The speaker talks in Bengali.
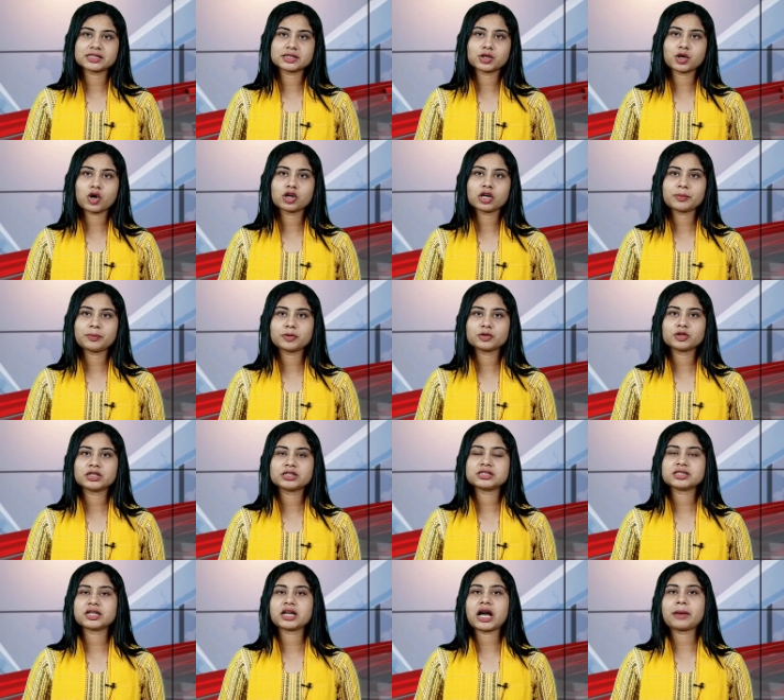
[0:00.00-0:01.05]
কাছে অনাপত্তি
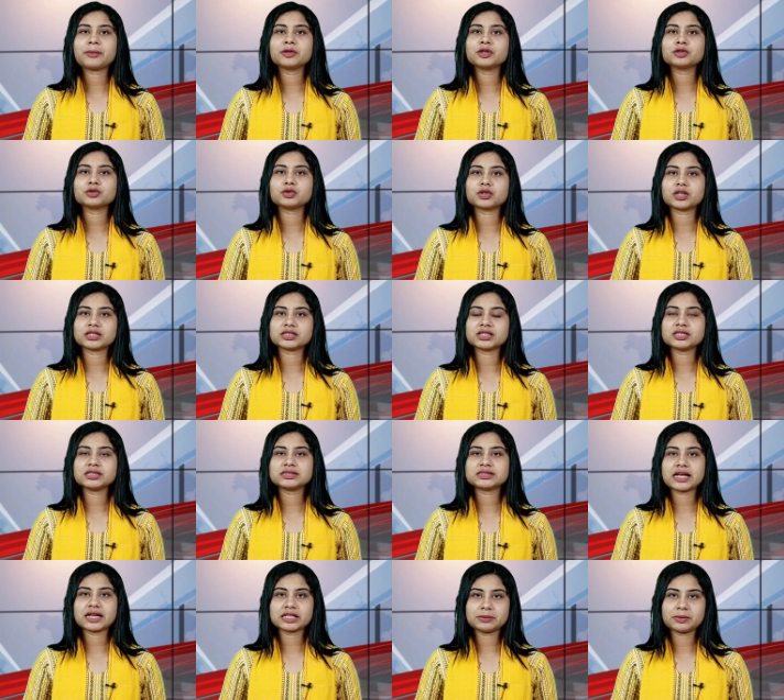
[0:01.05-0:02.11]
চেয়ে আবেদন করেছেন
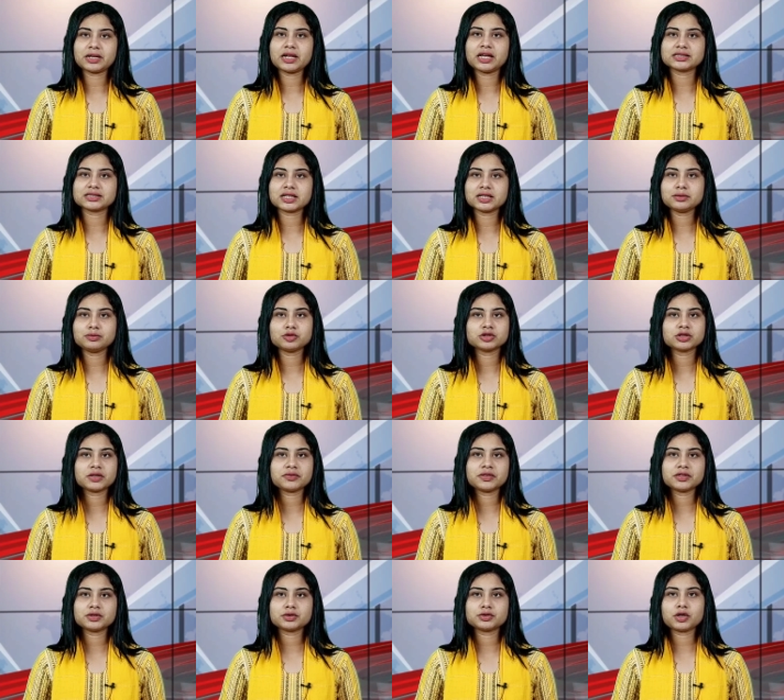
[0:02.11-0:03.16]
সাকিব আল হাসান
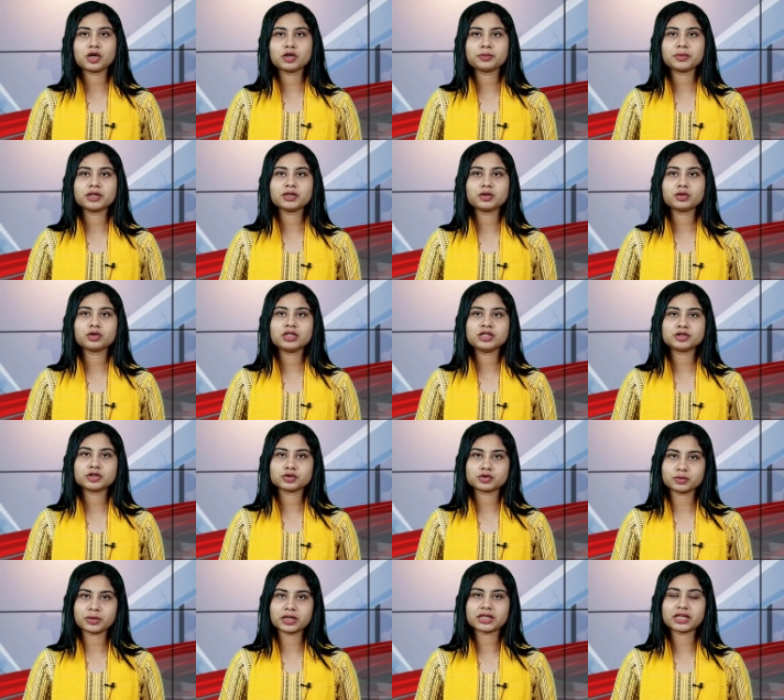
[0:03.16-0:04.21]
মুস্তাফিজুর রহমান ও
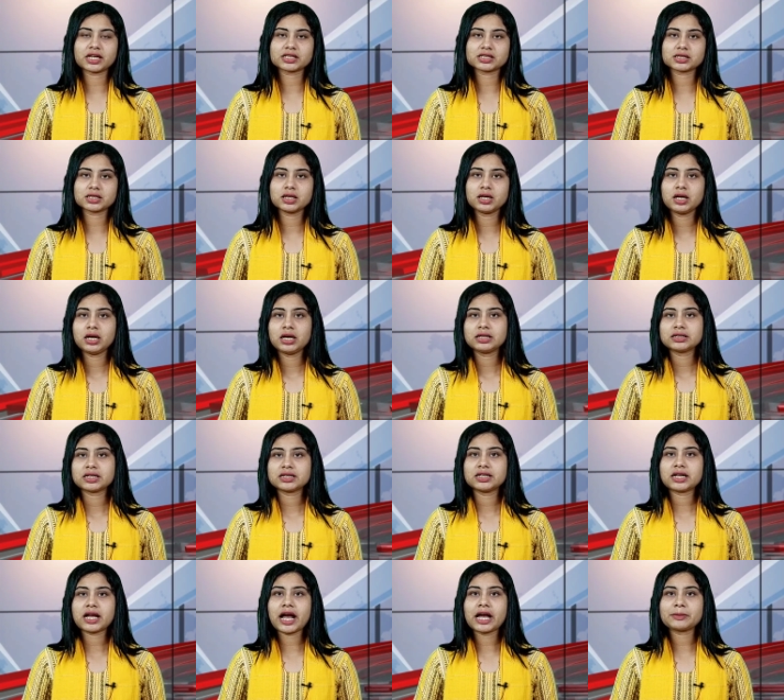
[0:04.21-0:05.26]
লিটন কুমার দাস
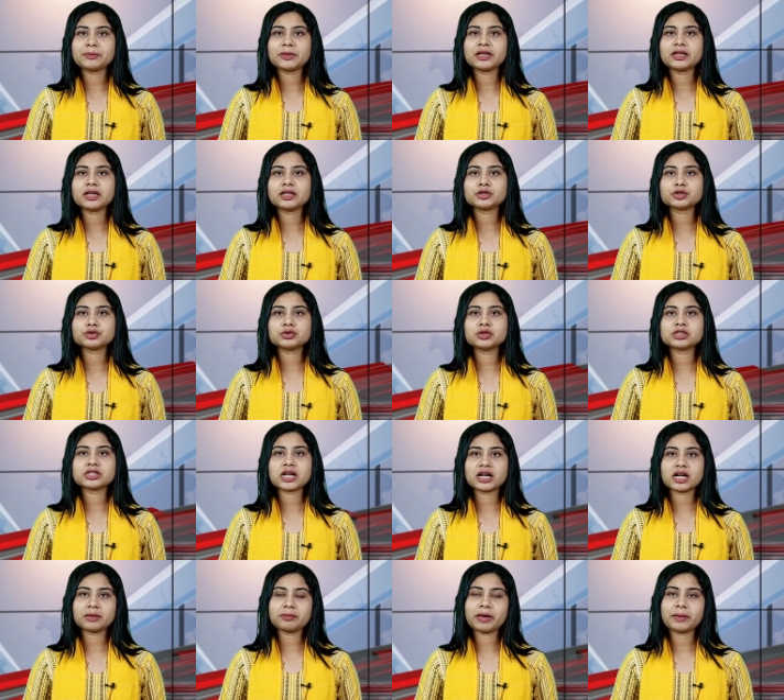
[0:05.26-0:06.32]
তাদের আইপিএলের জন্য
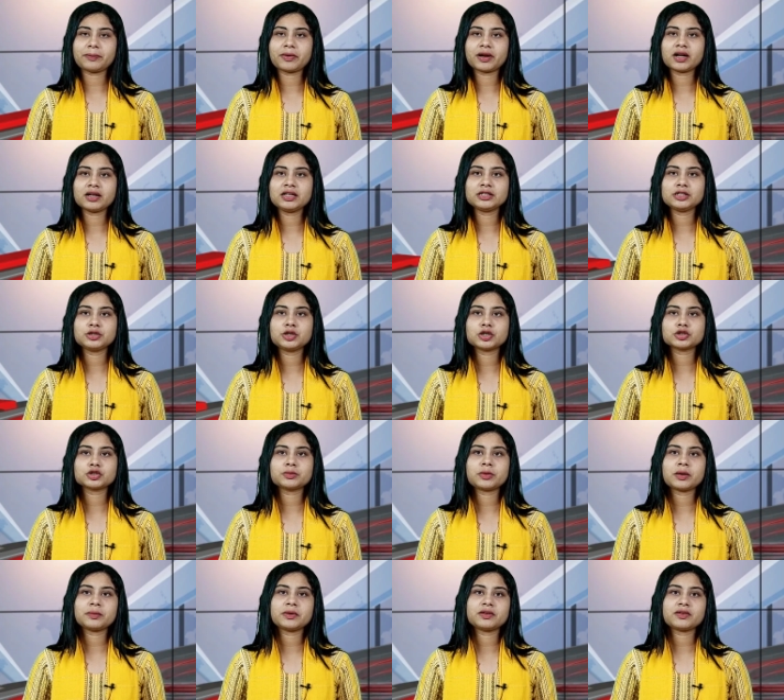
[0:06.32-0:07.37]
ছাড়ার ব্যাপারে
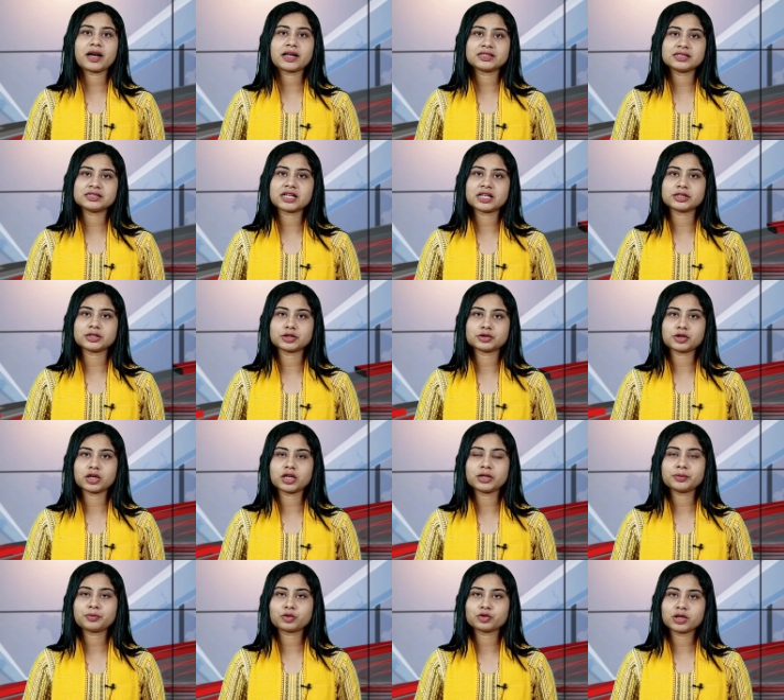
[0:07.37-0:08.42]
নীতিগতভাবে রাজি জাতীয়
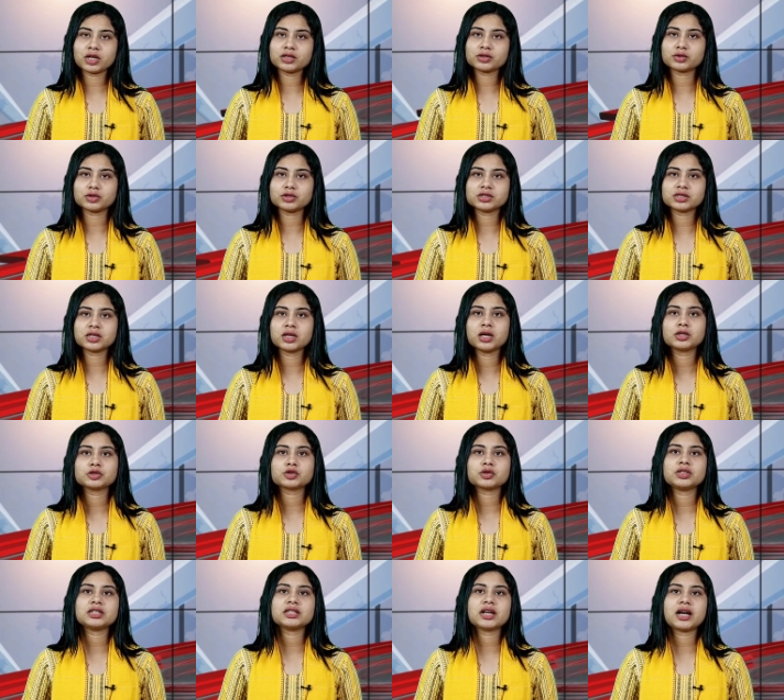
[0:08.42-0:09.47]
দলের প্রধান কোচ
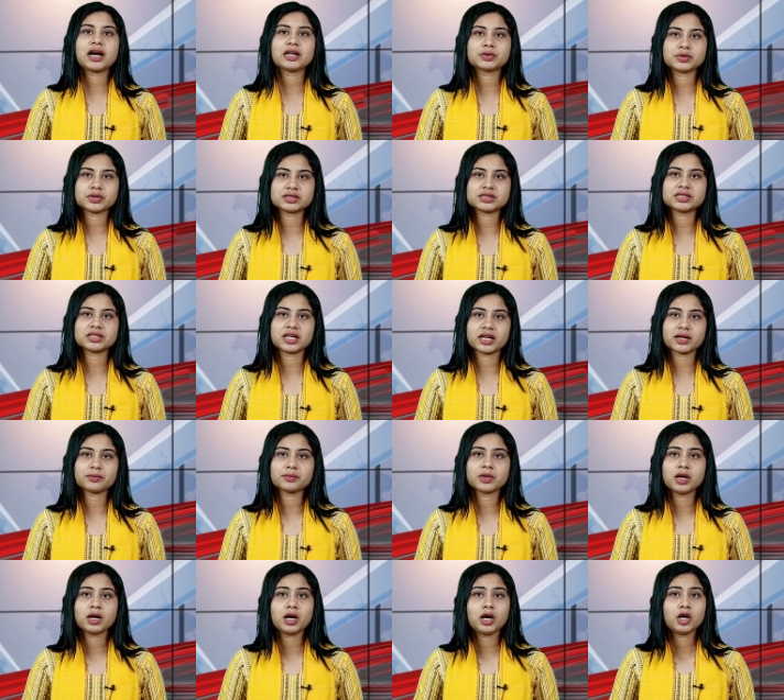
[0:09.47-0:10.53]
চন্ডিকা হাথুরি সিংহে
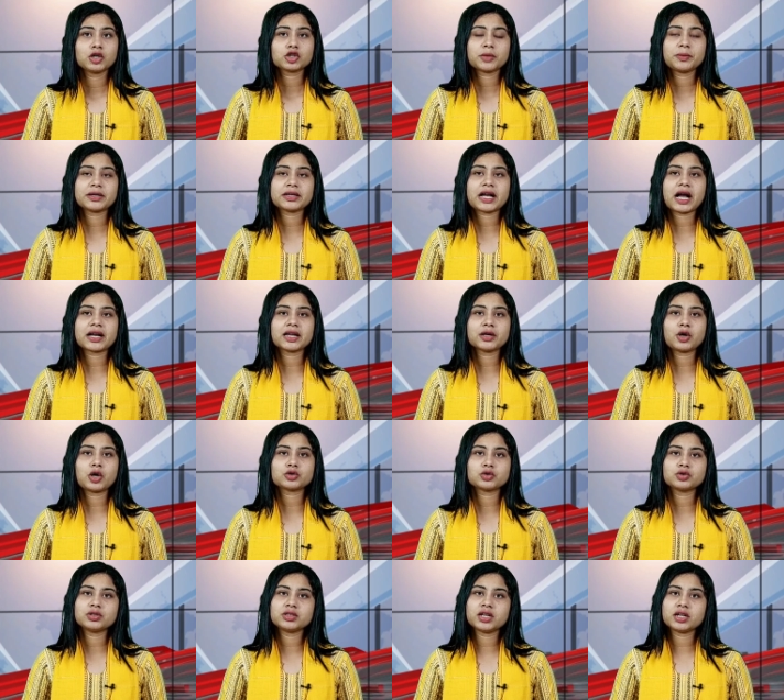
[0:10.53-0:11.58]
তবে কাকে
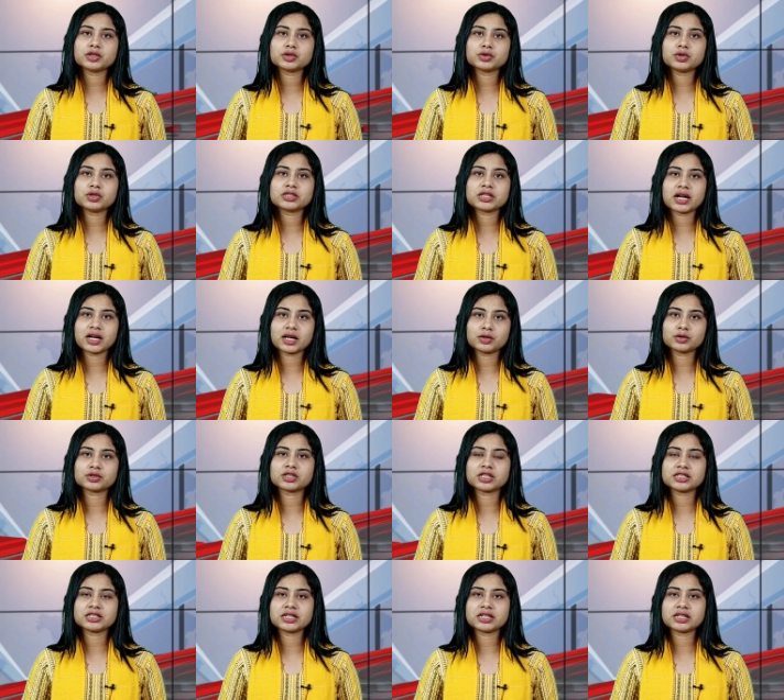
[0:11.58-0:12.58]
কতদিনের জন্য ছাড়া হচ্ছে